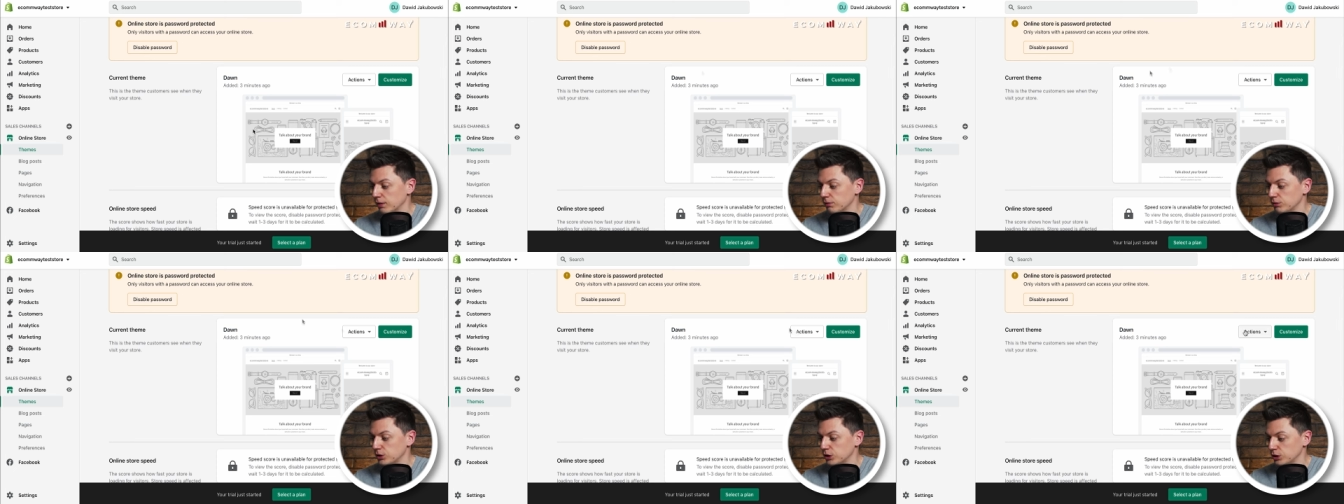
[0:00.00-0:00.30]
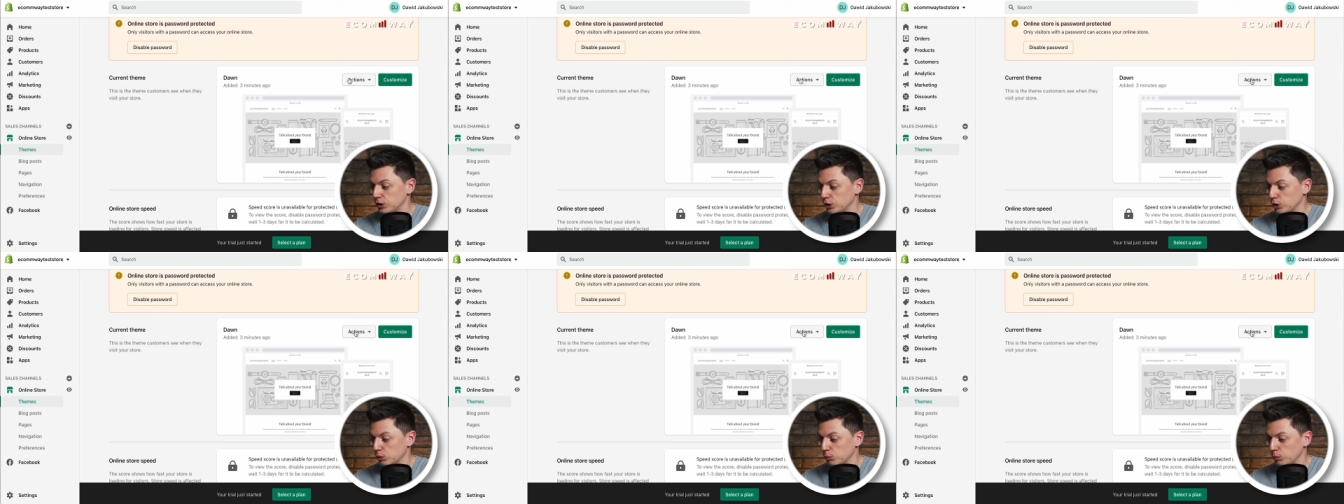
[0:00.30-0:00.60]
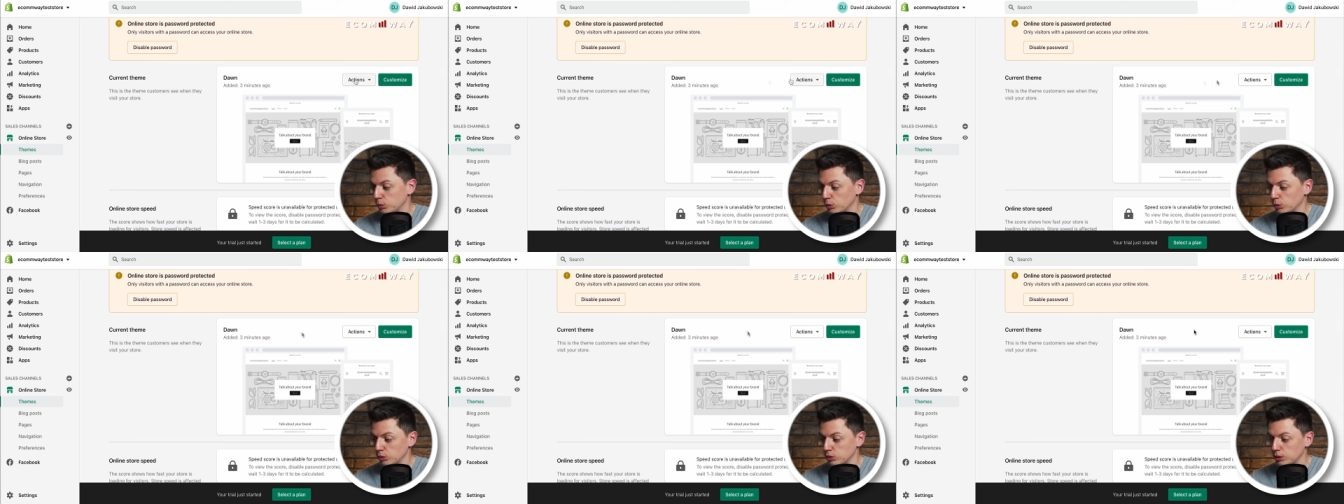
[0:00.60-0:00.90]
Wcześniej to
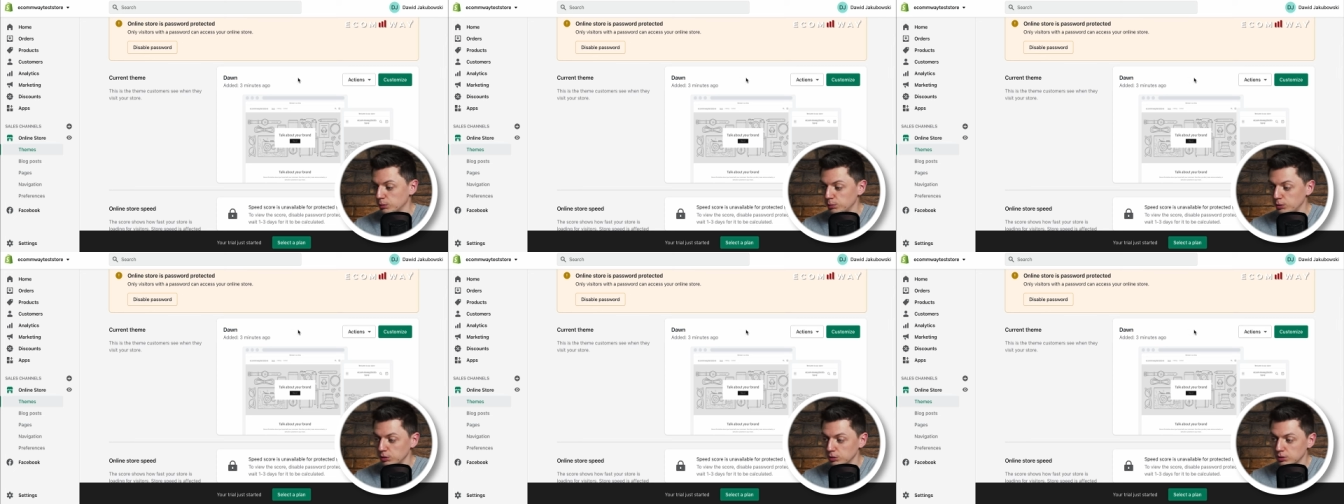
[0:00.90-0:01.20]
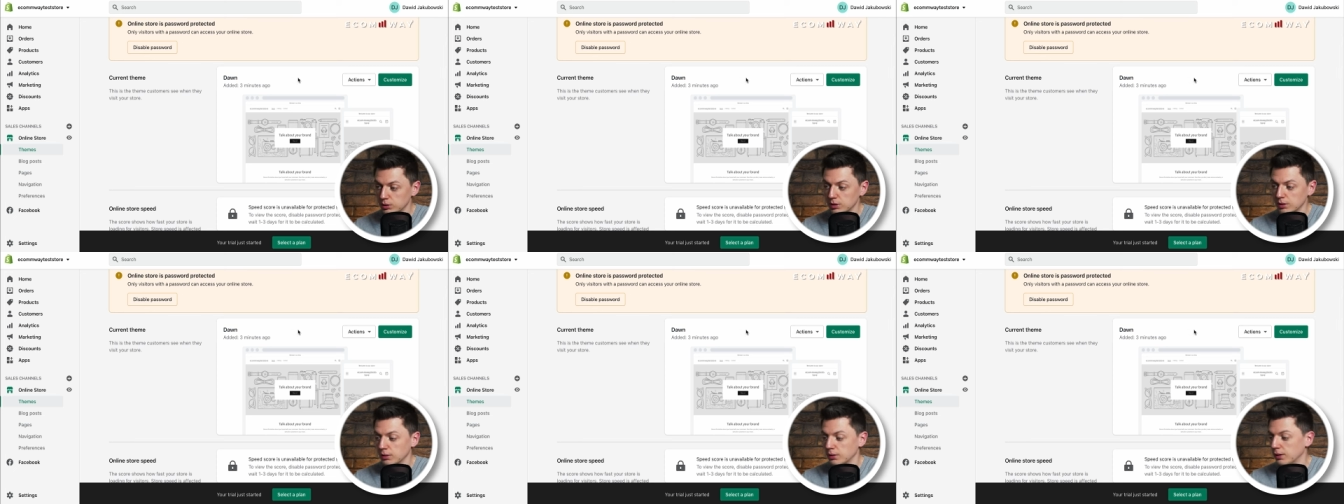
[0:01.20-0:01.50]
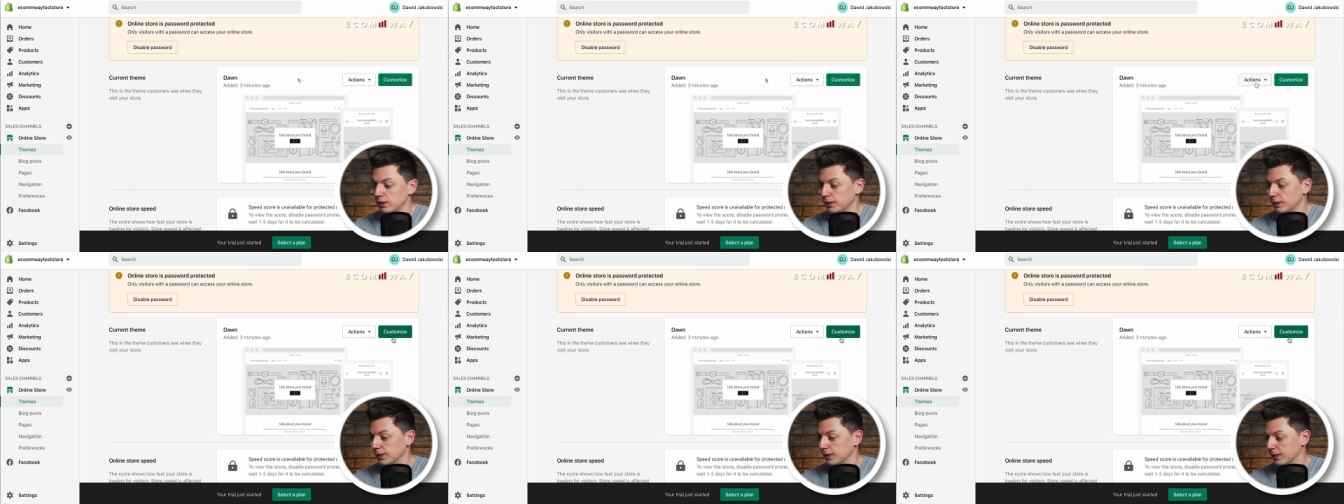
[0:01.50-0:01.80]
było Debut.
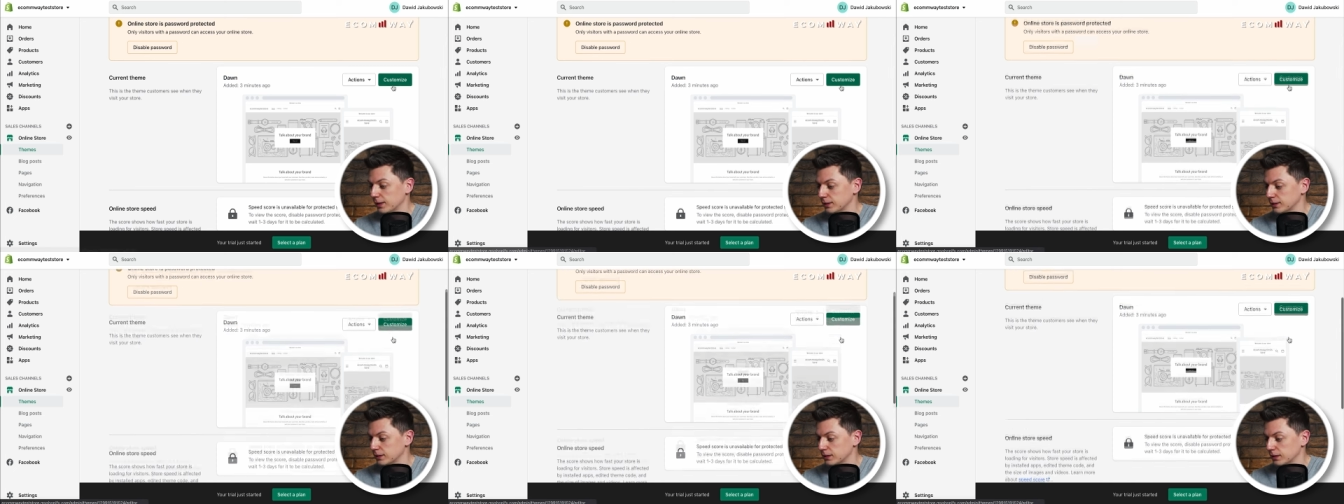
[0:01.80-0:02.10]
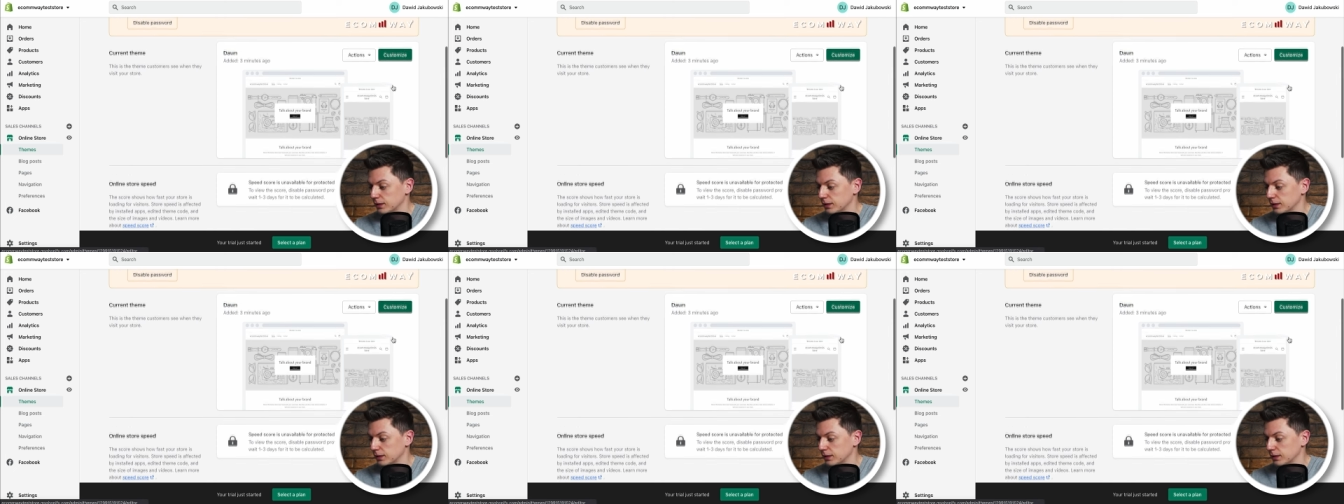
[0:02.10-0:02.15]
Teraz,